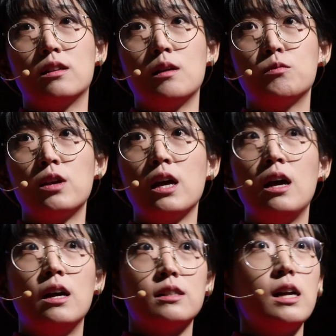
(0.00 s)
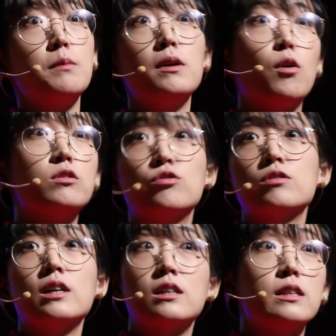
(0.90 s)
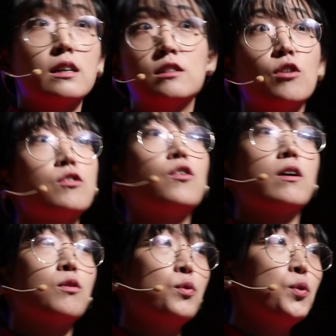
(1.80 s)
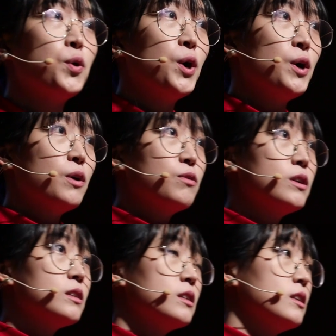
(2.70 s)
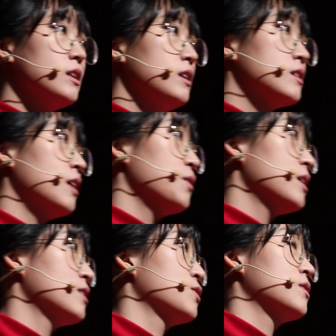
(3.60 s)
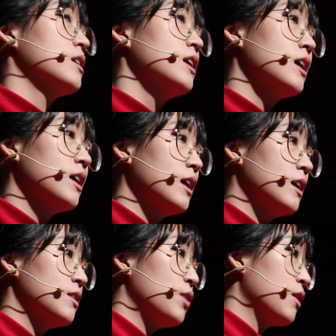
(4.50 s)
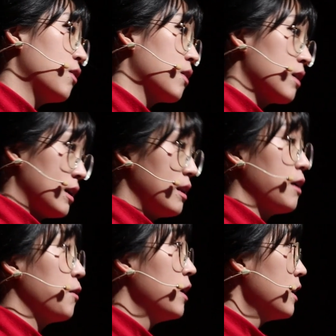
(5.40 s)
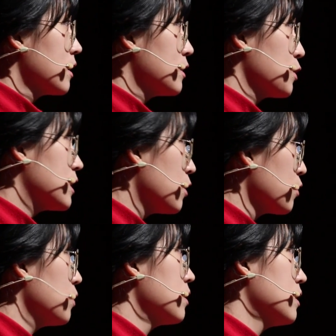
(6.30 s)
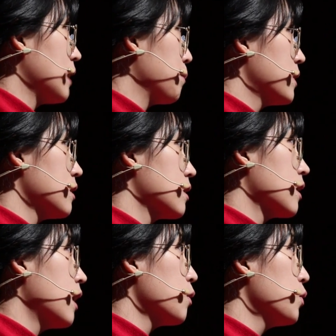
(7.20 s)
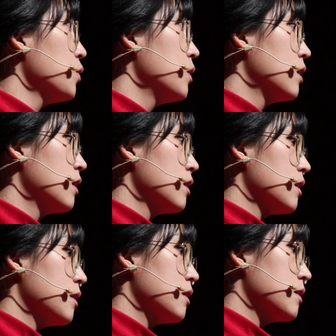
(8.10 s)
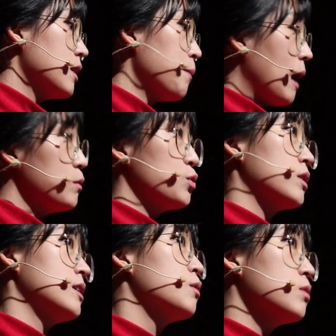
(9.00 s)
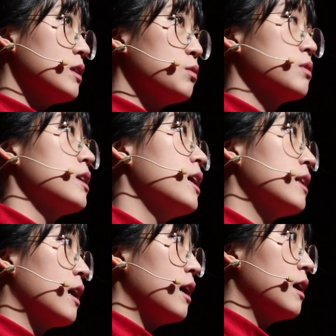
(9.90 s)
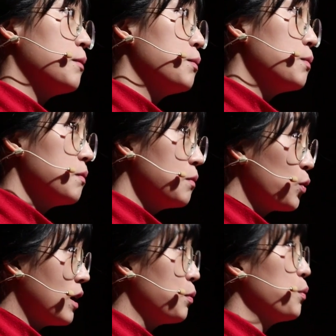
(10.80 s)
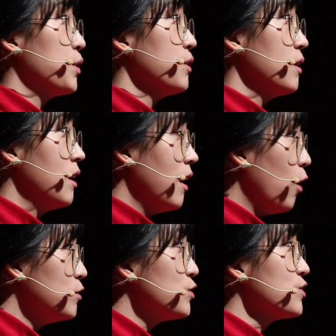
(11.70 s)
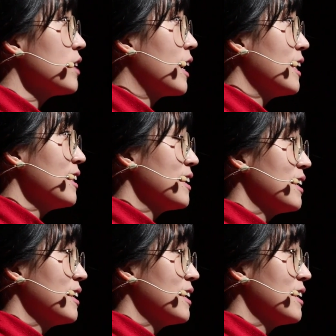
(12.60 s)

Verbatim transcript: 때문에 삶이 어느 순간 그냥 그런 거라고 우리는 이 사회에서 생각하게 된 것 같아요. 그래서 그런 것들을 납득하고 내 마음속에 차곡차곡 쌓아 나가 보다 보면 어느 순간